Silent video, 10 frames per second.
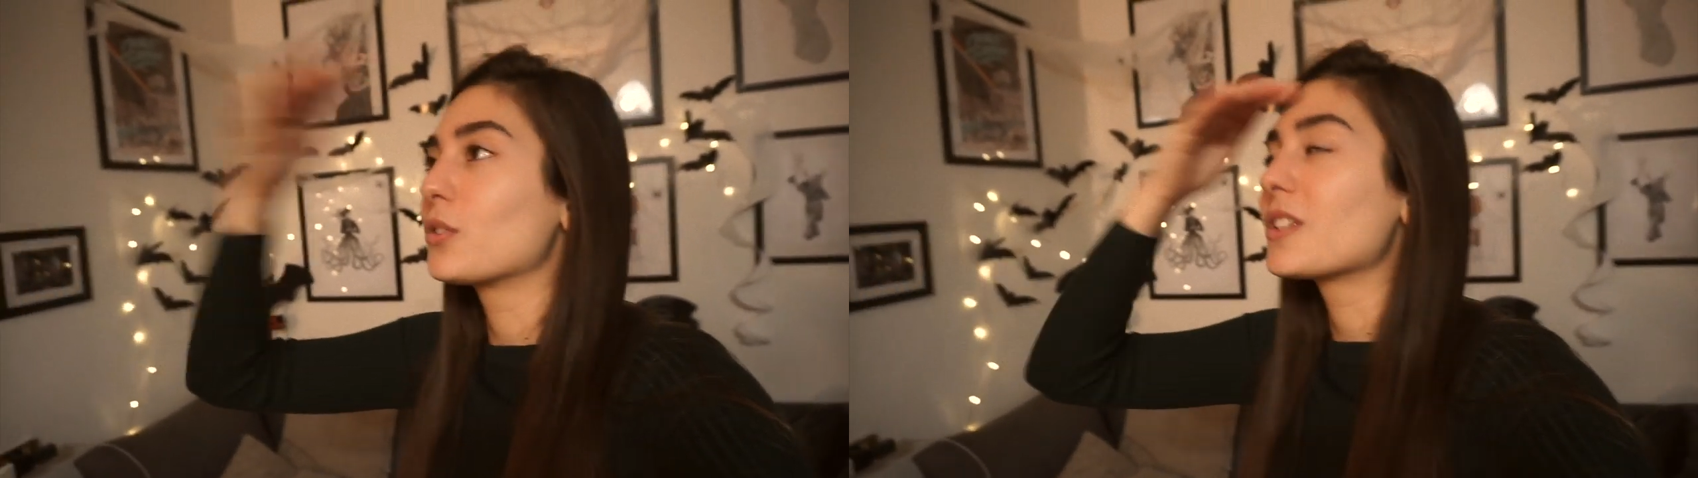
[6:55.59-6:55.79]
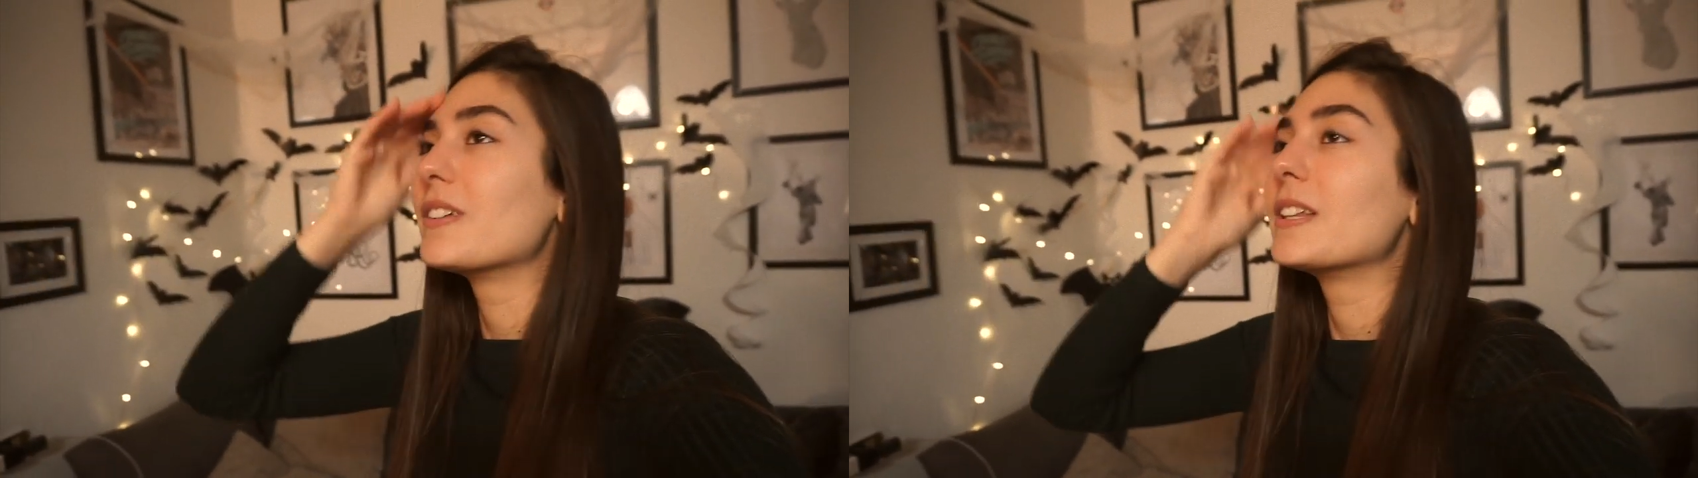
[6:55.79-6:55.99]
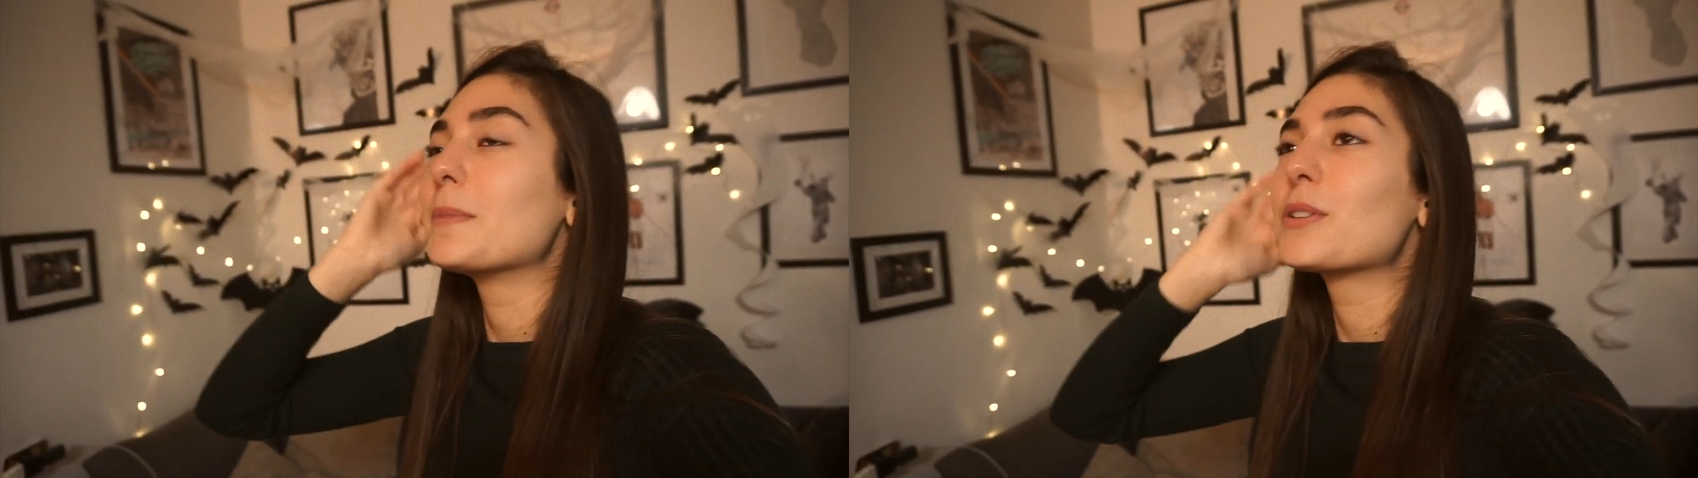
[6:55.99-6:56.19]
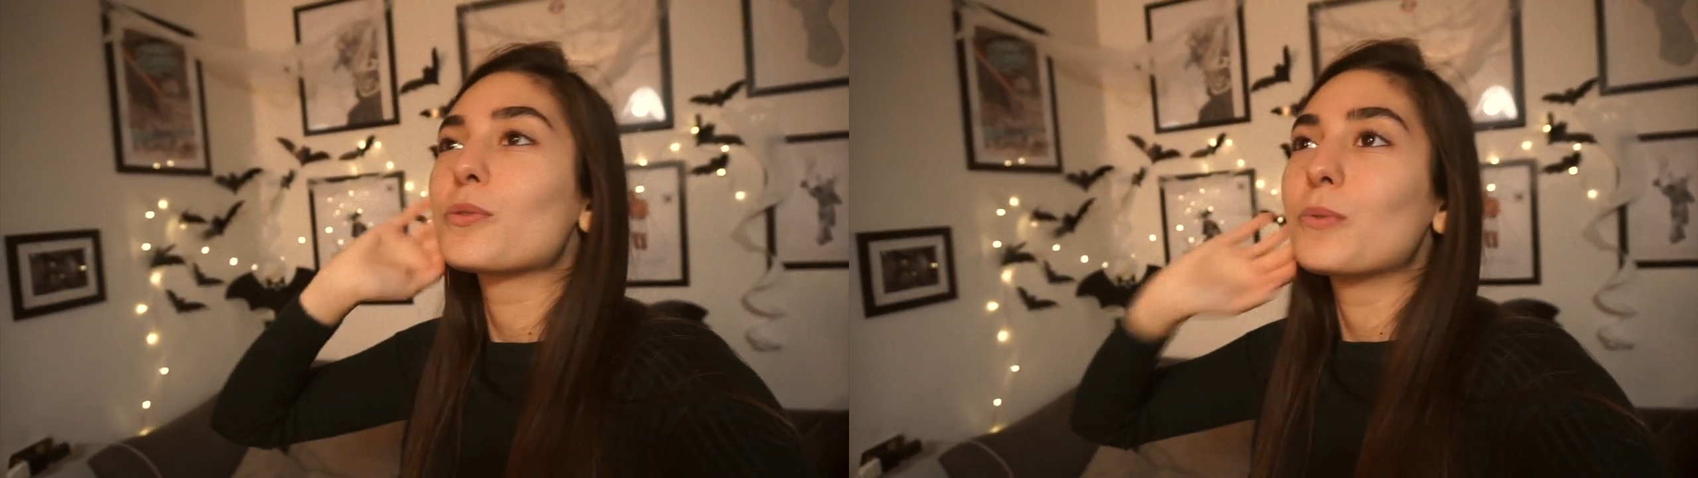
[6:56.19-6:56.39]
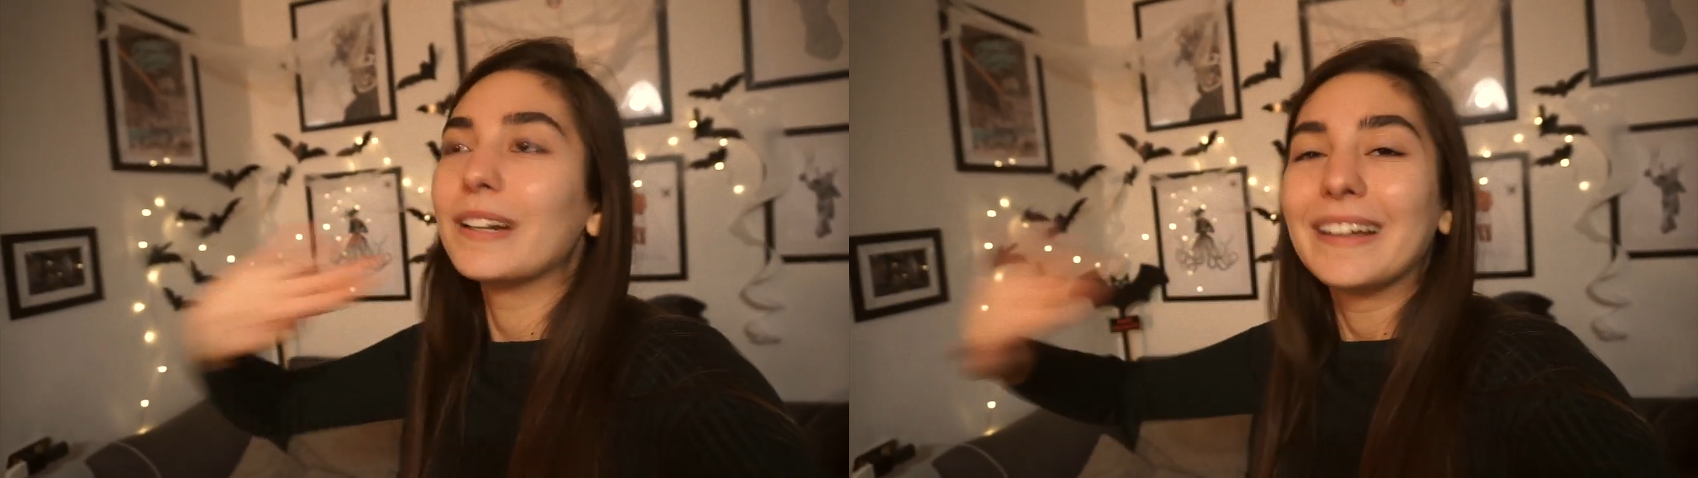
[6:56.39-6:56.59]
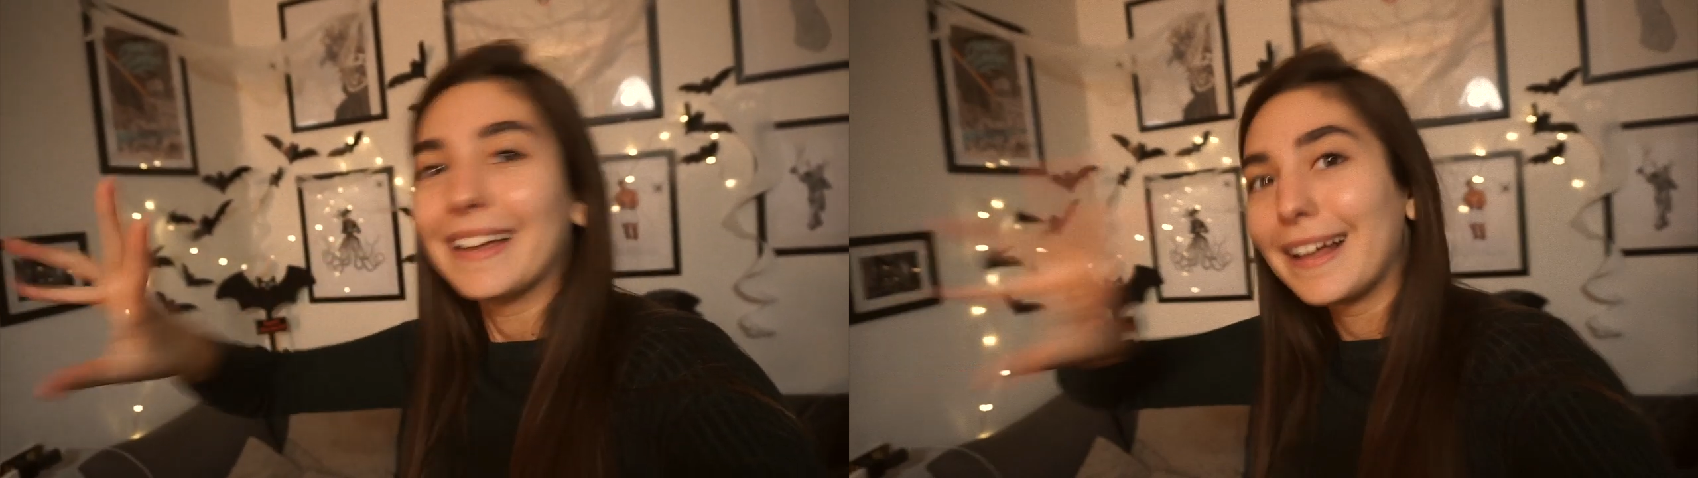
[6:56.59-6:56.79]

se avete messo qualche